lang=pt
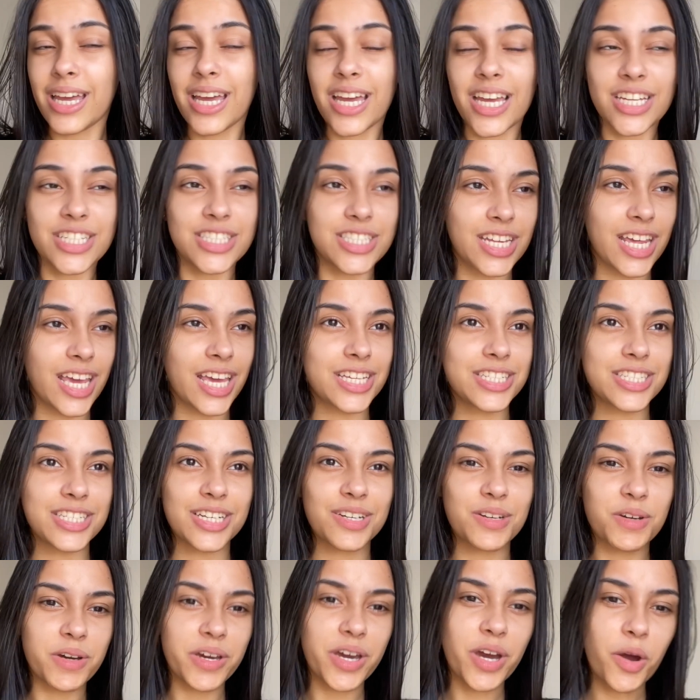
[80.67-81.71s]
Gente,
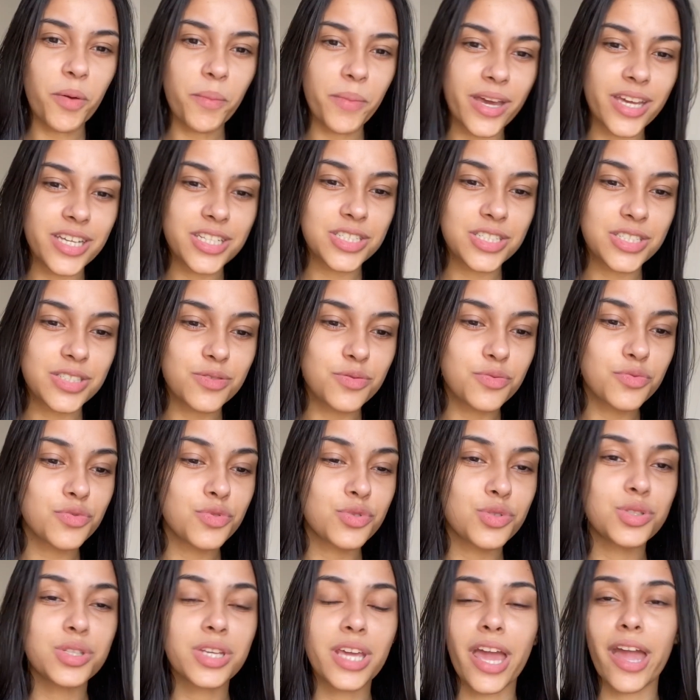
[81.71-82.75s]
eu realmente não
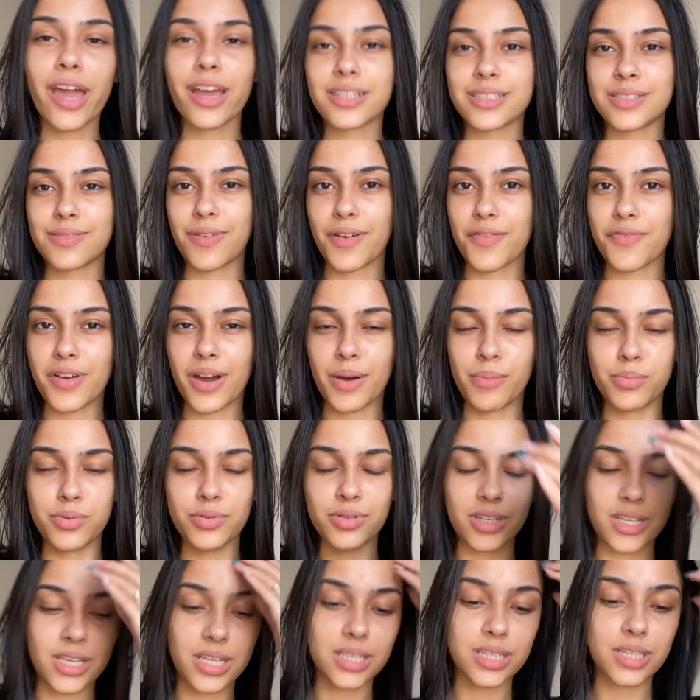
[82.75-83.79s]
sei se vai ficar
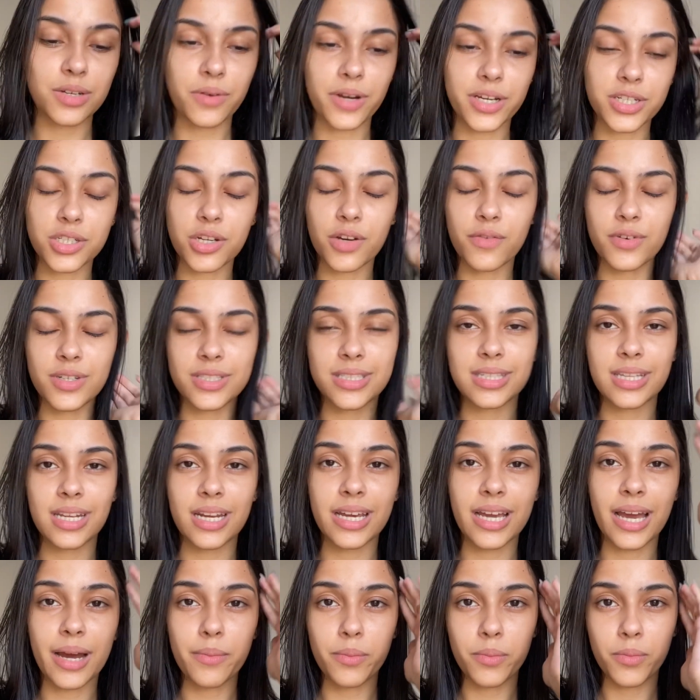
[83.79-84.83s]
bonita. Eu acho que eu vou
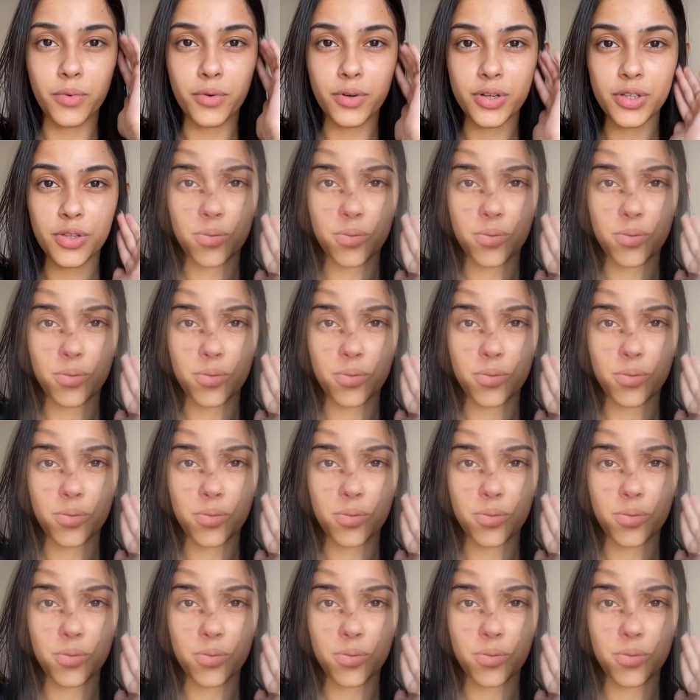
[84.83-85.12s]
estranhar muito,